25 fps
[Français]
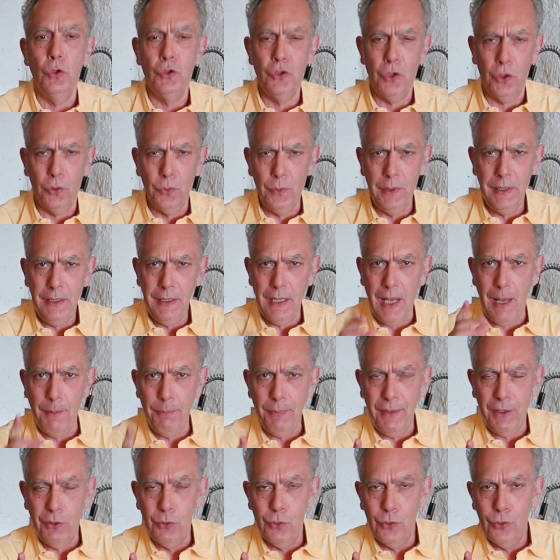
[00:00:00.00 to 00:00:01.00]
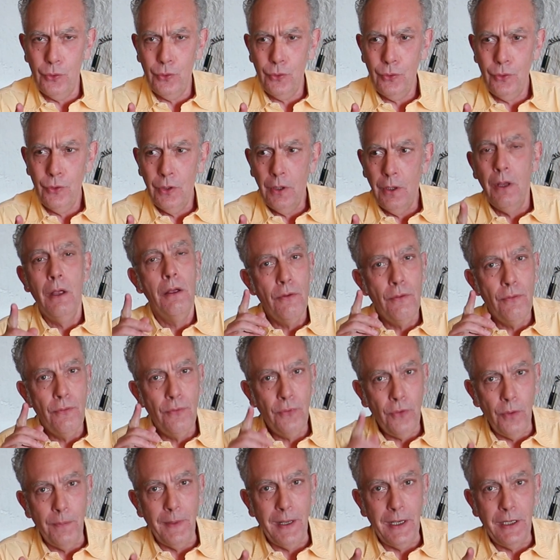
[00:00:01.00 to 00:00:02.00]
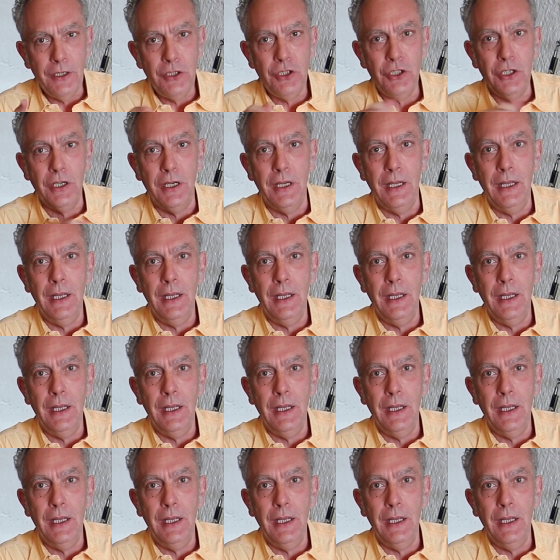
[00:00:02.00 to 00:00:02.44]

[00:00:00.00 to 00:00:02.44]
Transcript: Aujourd'hui, apéro, fromage